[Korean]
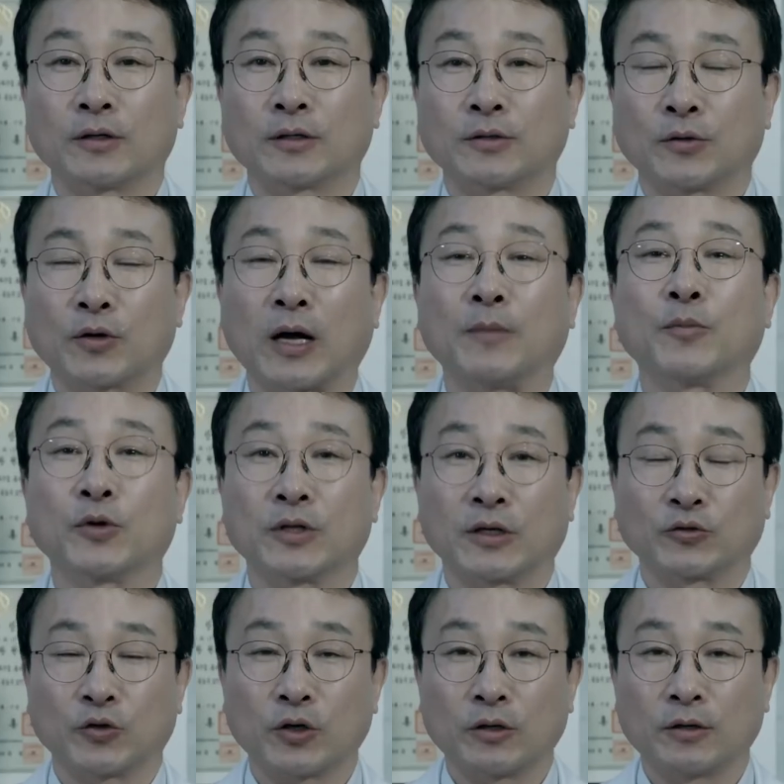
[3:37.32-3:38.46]
그리고
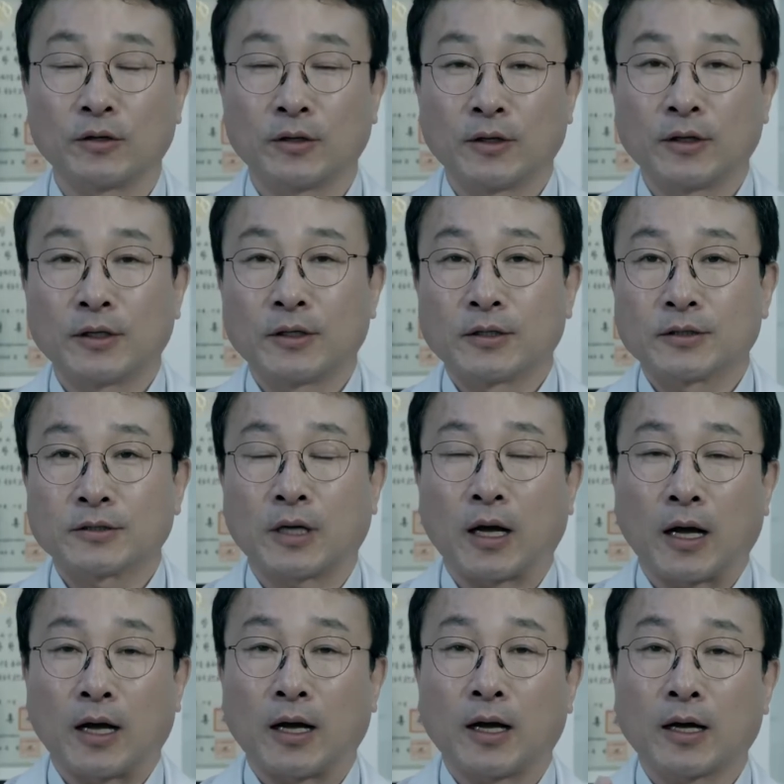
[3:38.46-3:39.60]
간편하고요. 자,
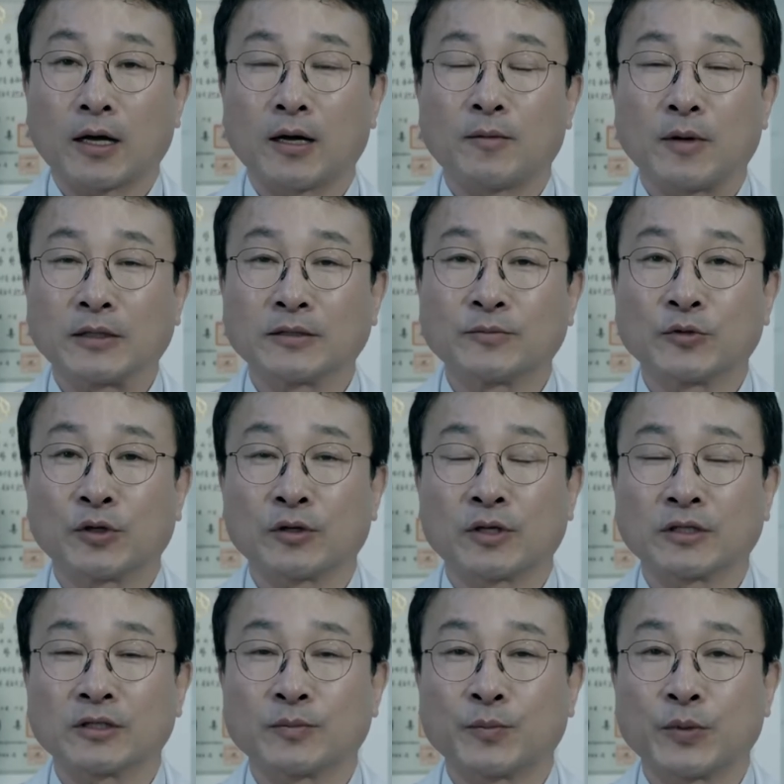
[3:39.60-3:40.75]
아까
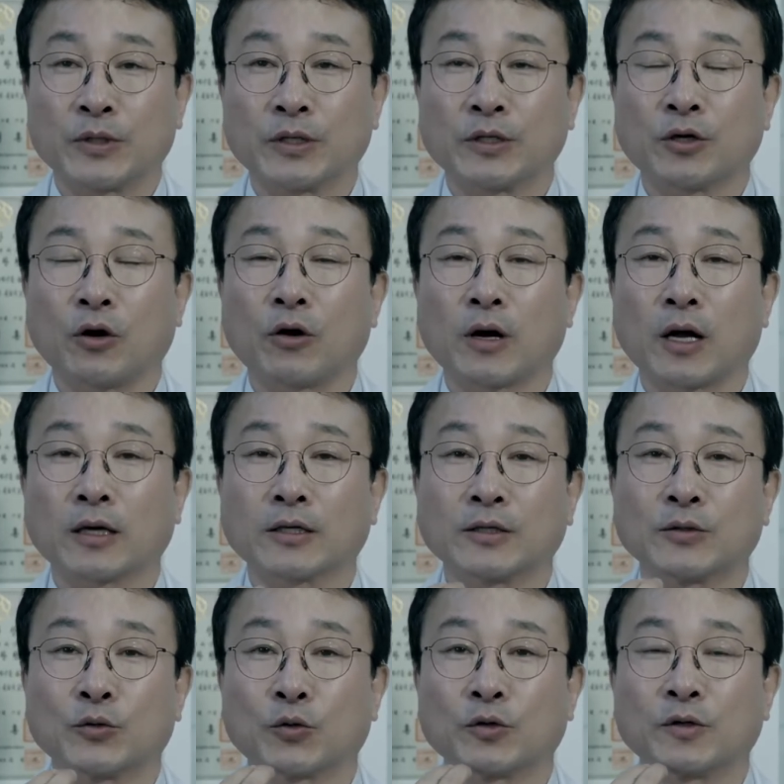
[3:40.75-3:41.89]
말씀드렸다시피 혀가
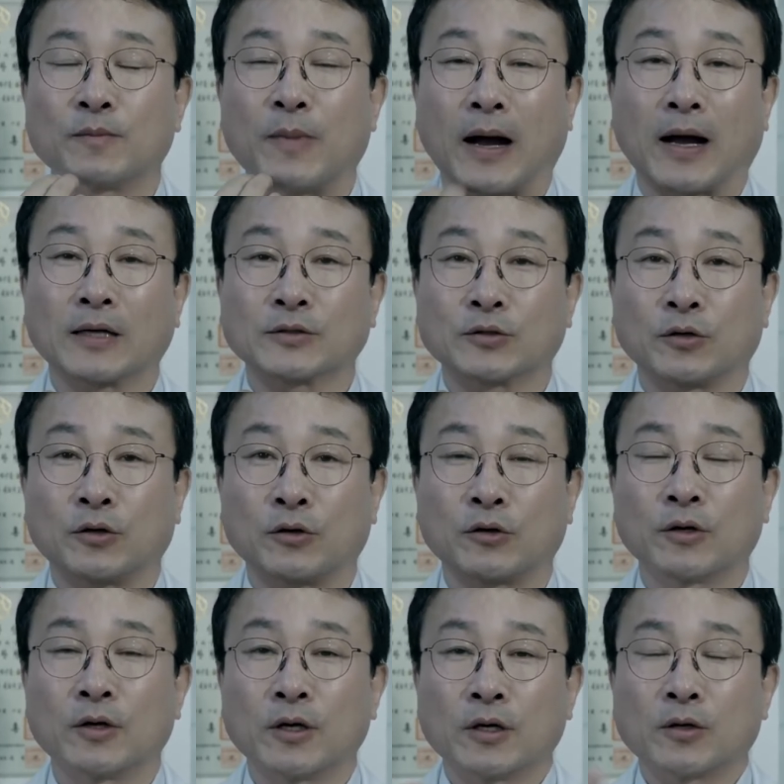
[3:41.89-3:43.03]
기도를 막아서
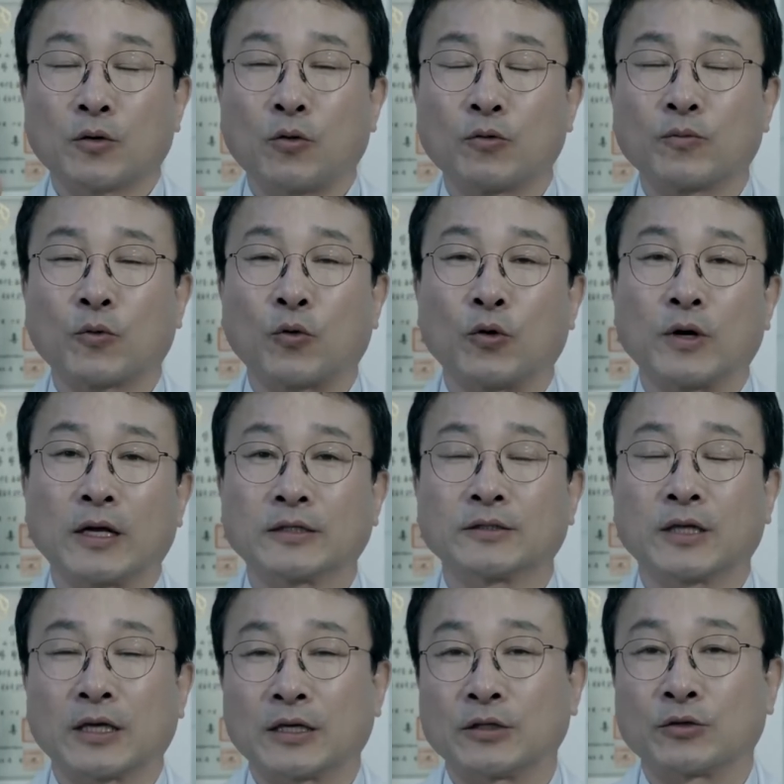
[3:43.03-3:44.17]
호흡 곤란이
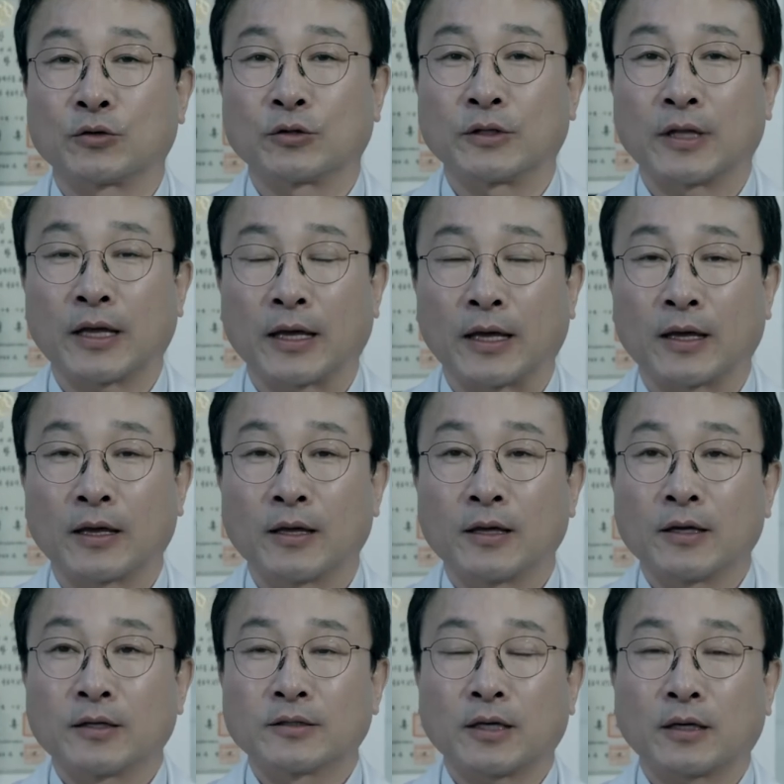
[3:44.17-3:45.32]
생기는 건데,
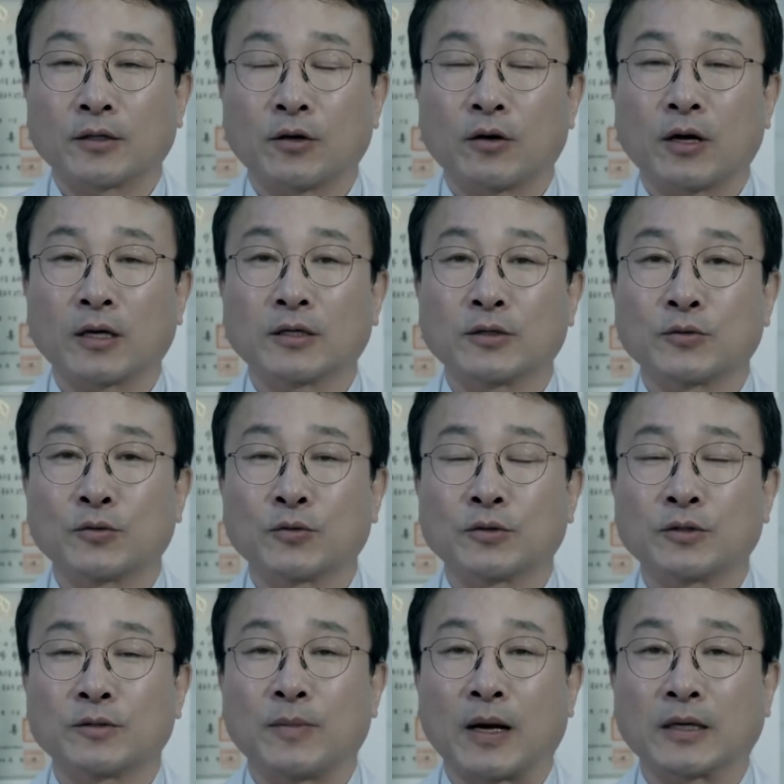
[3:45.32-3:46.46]
자, 혀가
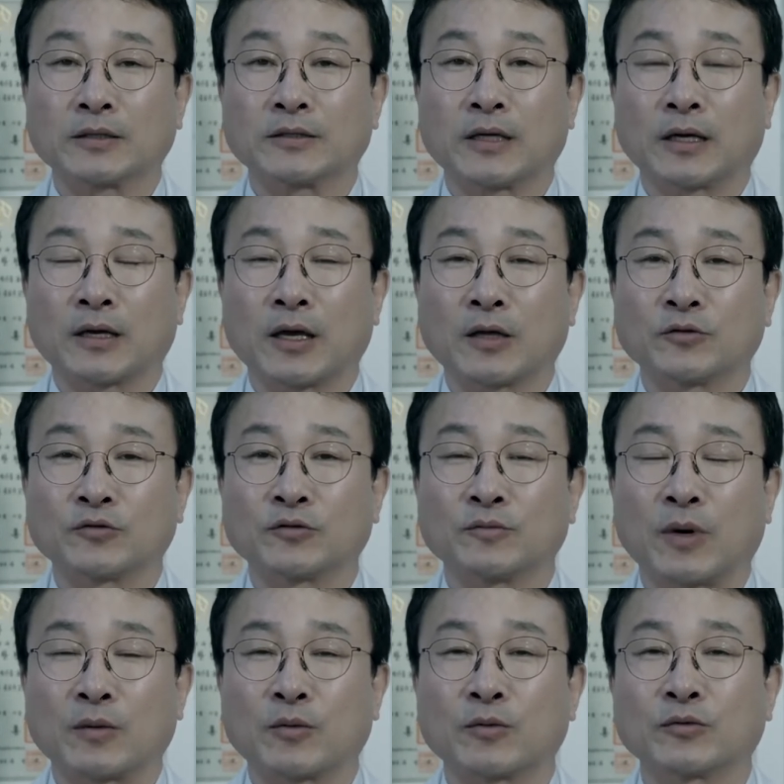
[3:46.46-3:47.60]
기도를 막지 않게 해주는
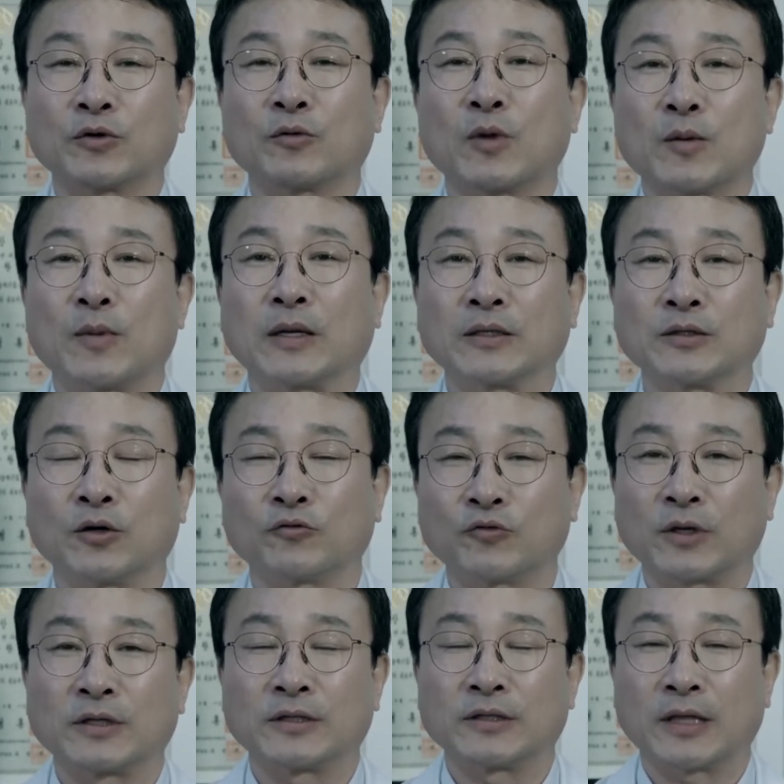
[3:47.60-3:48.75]
방법을 정말 많이
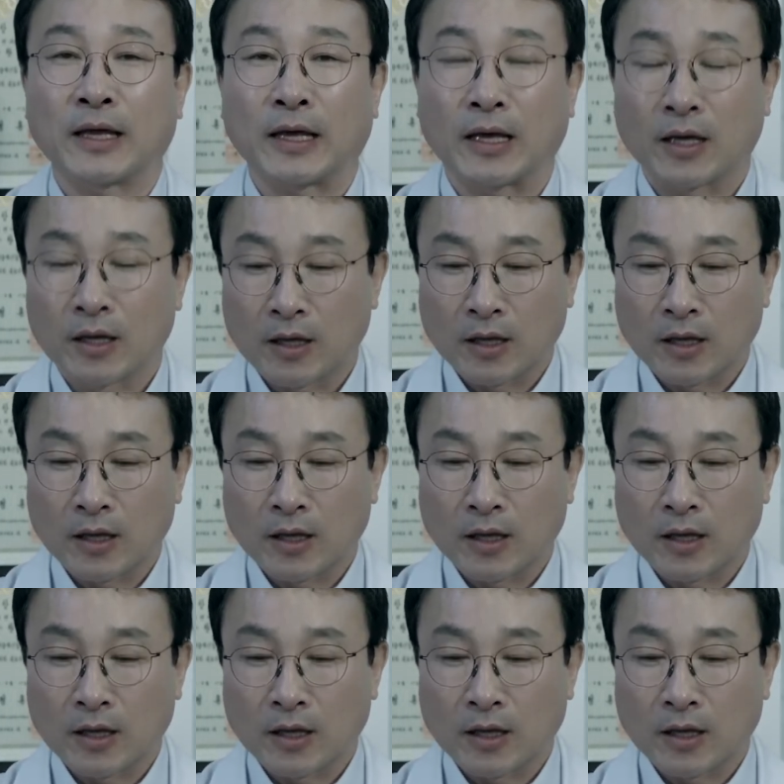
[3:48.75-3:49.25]
연구했는데,